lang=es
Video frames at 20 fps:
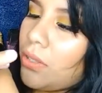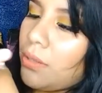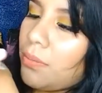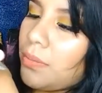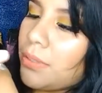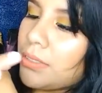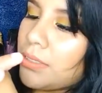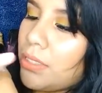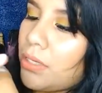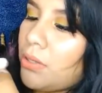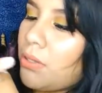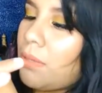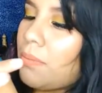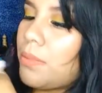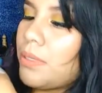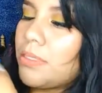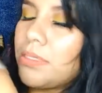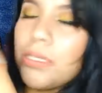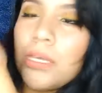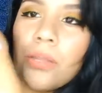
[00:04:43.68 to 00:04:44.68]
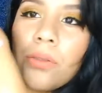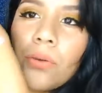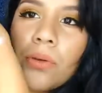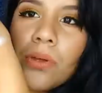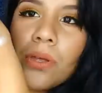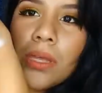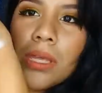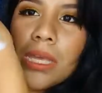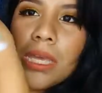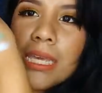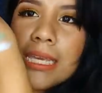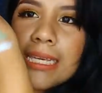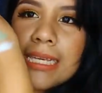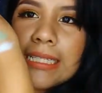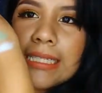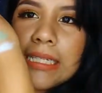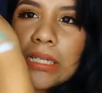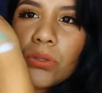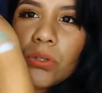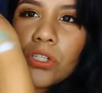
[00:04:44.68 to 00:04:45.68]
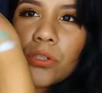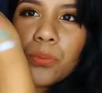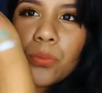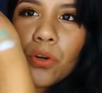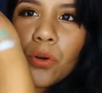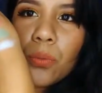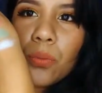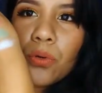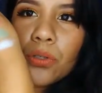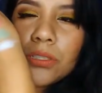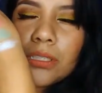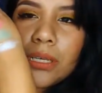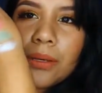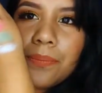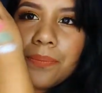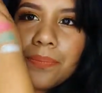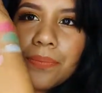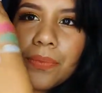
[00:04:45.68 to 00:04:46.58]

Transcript: demasiado, demasiado. Y esta no es polvosa.